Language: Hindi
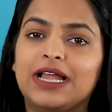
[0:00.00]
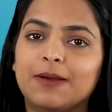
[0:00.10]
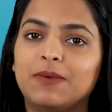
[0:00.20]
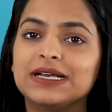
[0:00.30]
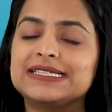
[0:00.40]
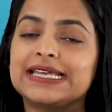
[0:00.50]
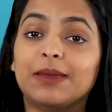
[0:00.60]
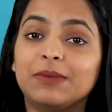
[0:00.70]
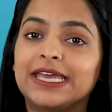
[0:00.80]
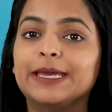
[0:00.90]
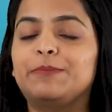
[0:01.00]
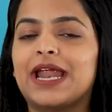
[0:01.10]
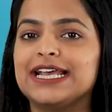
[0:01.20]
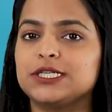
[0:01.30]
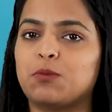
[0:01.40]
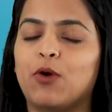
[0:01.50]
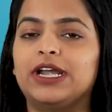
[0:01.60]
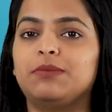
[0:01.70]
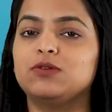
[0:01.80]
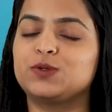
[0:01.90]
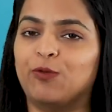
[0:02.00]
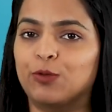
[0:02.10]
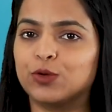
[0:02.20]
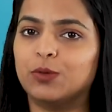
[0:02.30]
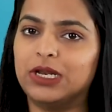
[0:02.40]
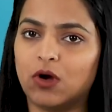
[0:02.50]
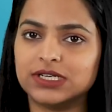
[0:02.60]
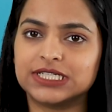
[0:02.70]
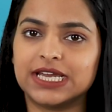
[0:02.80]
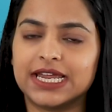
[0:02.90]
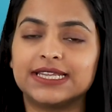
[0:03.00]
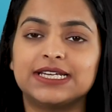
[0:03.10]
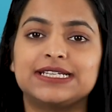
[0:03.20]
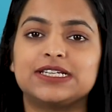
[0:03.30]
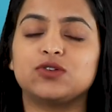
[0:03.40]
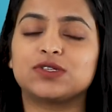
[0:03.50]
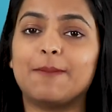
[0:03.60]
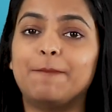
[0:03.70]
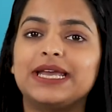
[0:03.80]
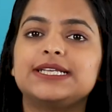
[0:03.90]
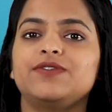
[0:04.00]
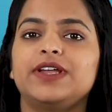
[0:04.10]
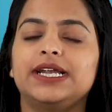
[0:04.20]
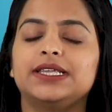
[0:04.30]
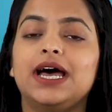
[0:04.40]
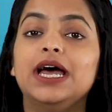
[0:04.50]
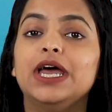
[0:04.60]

लगभग सेम ही प्राइस पॉइंट में उस फोन को भी लॉन्च किया गया था जैसे जो उसका बेस वेरिएंट था